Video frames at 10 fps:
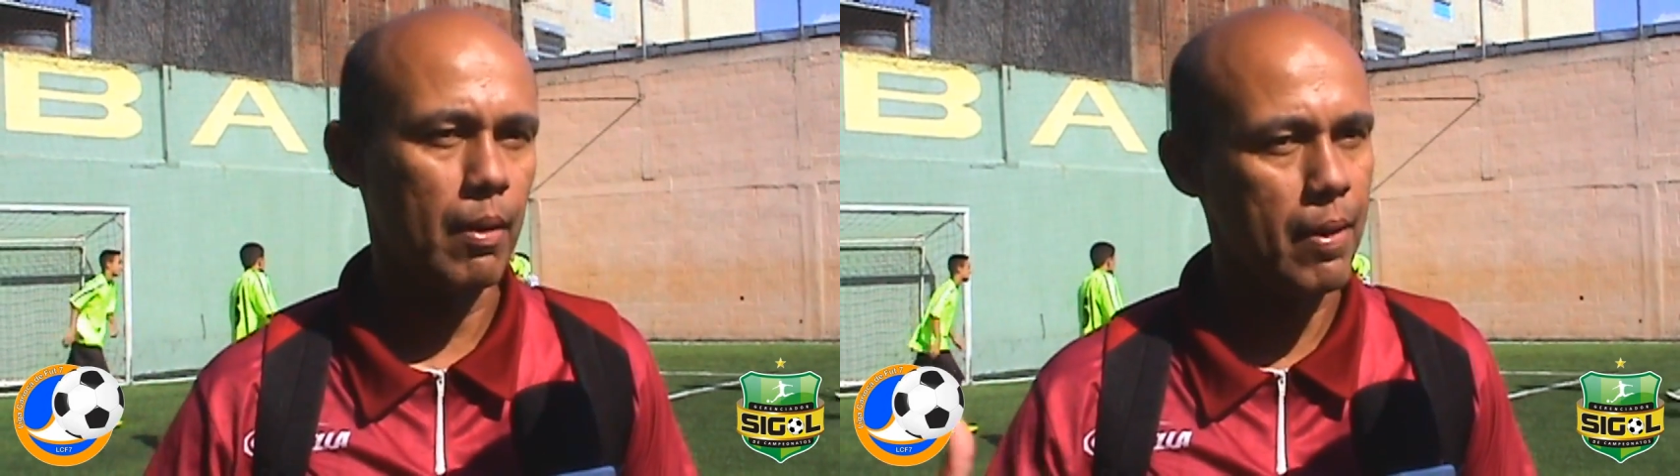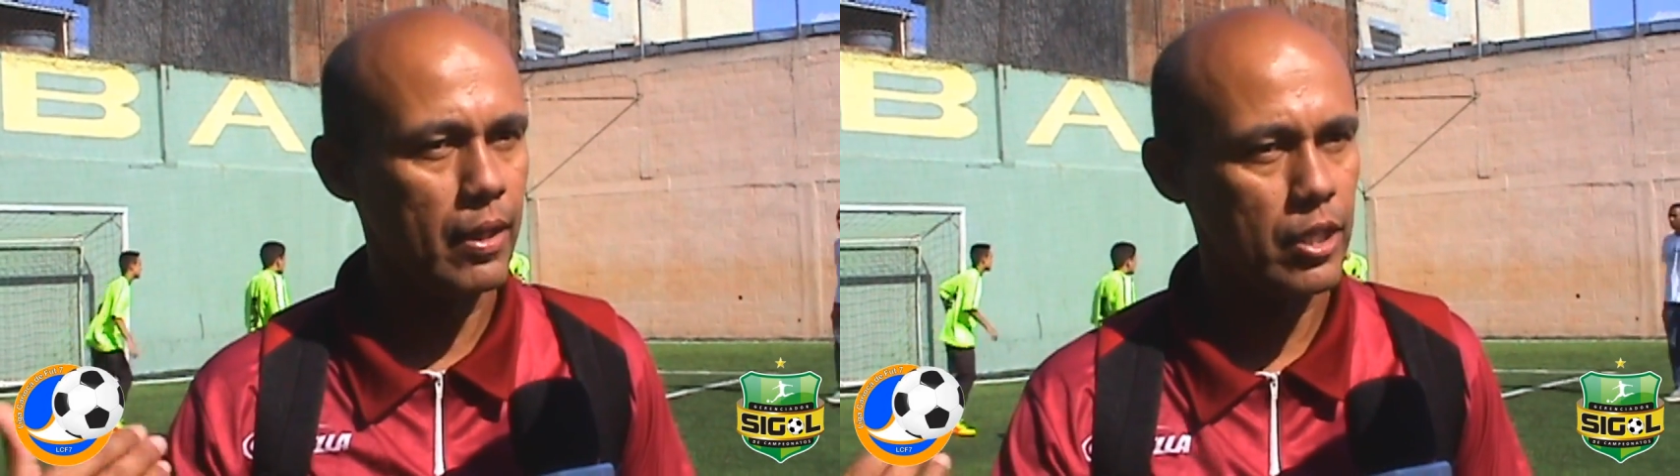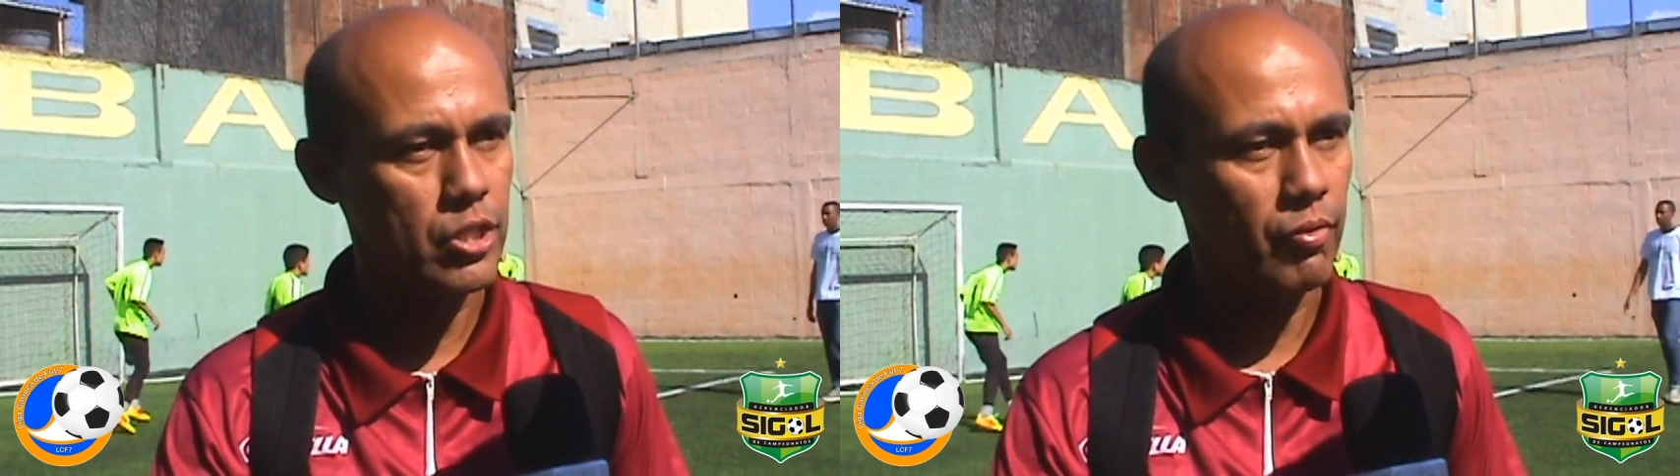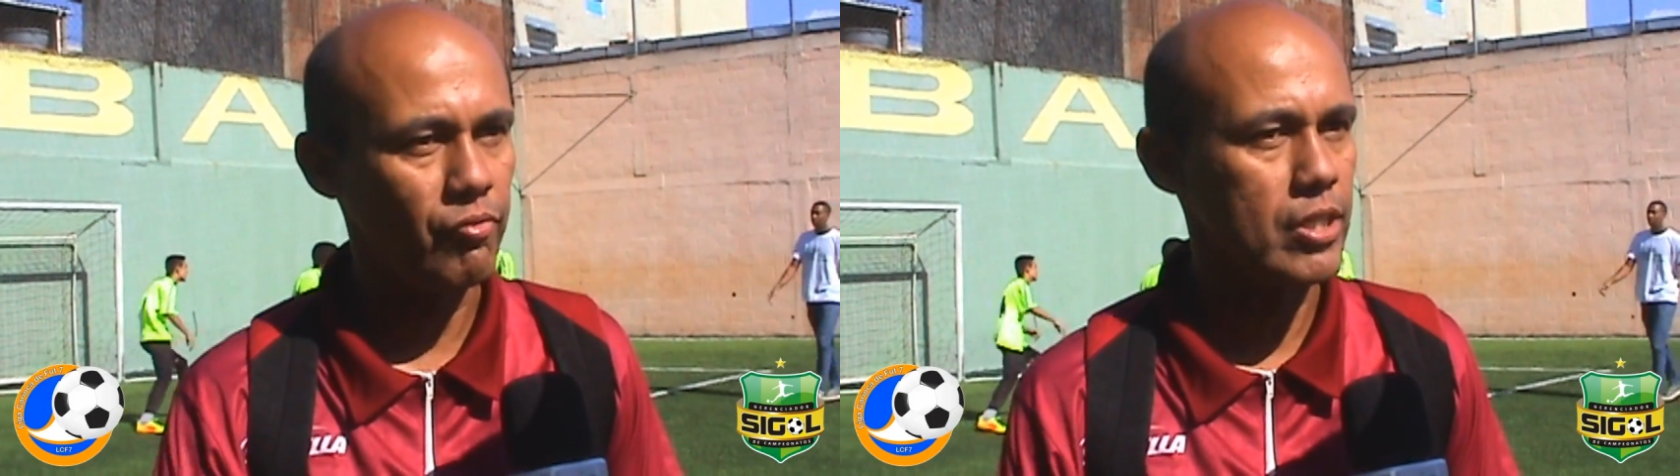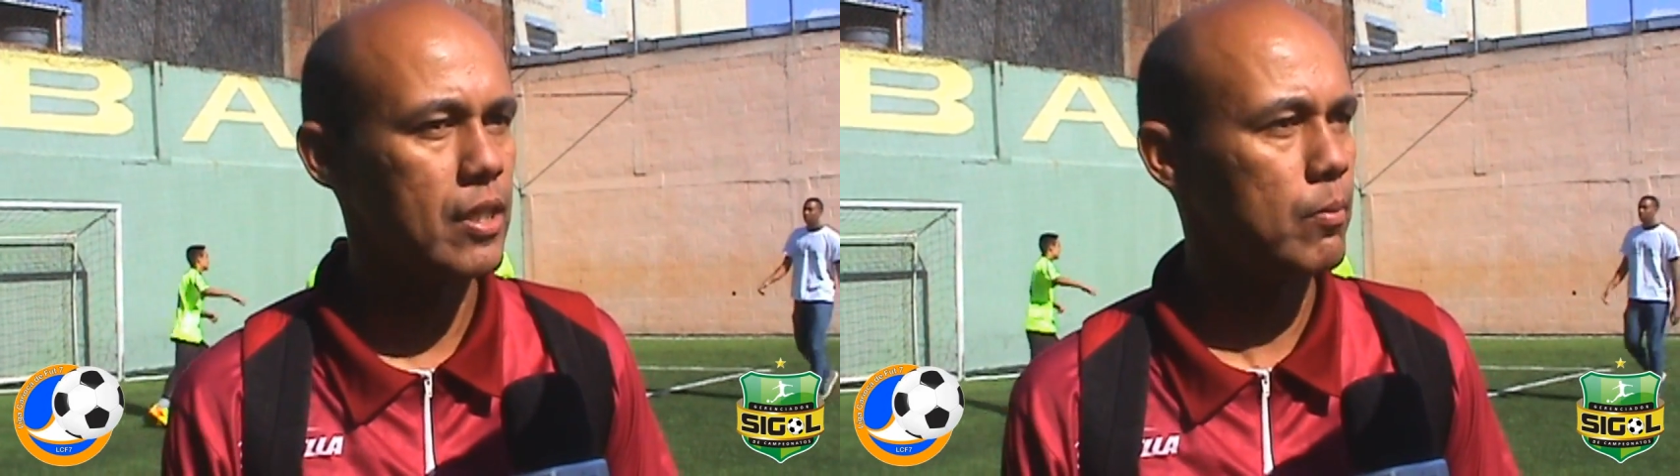trabalho que ele já
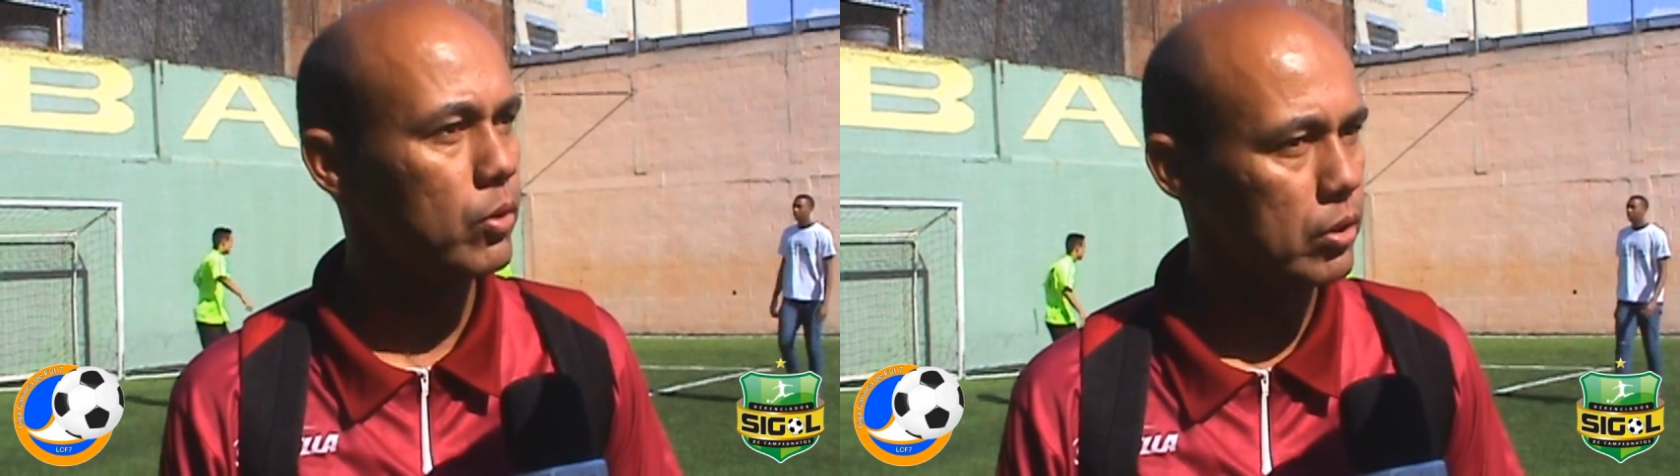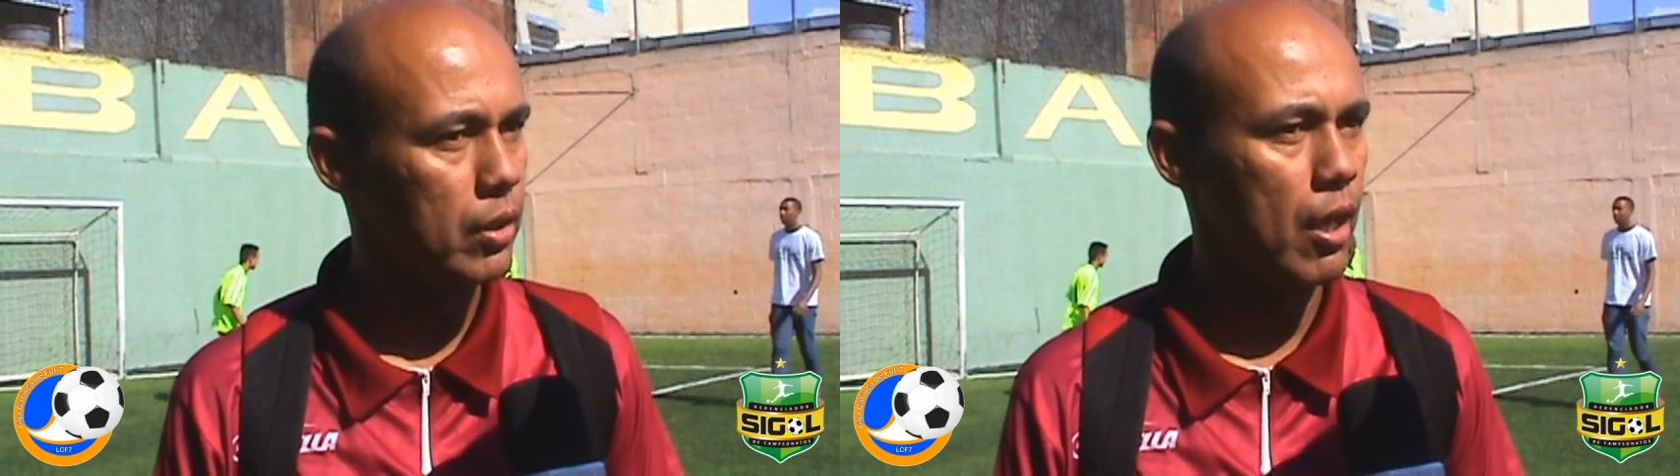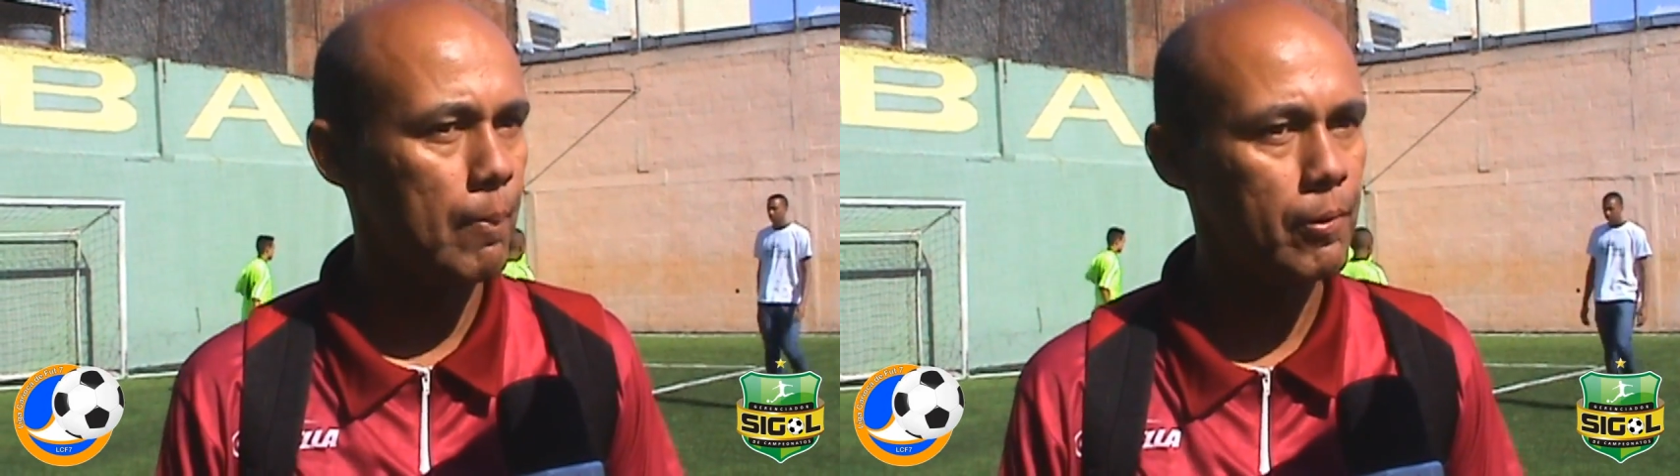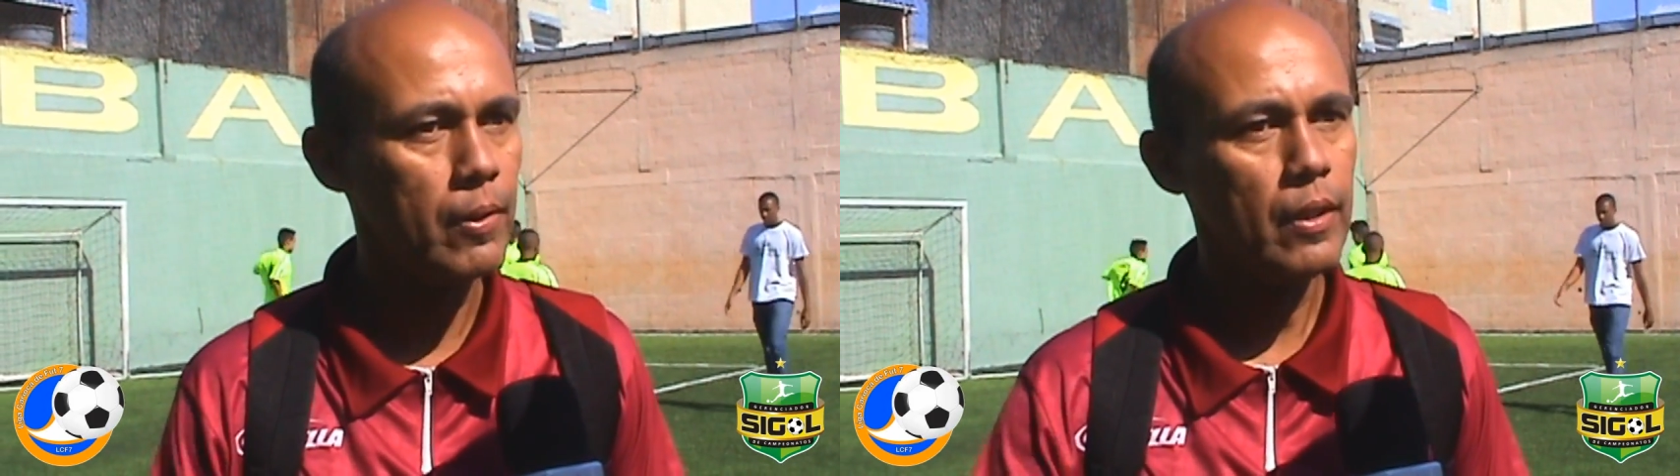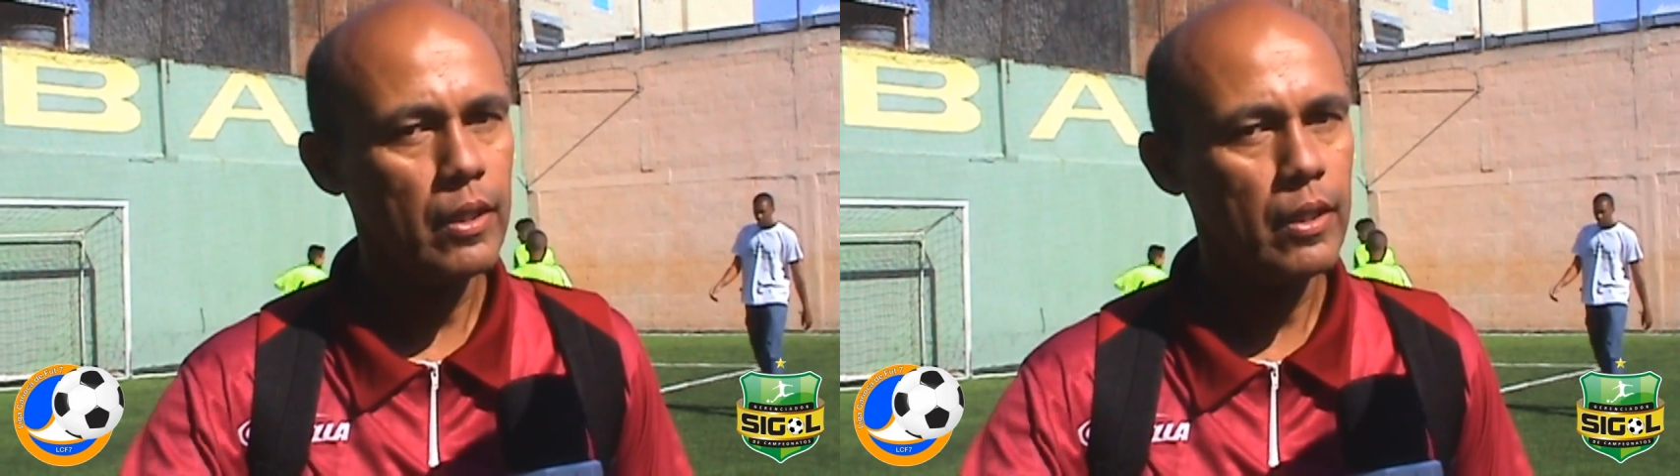vem fazendo há muito tempo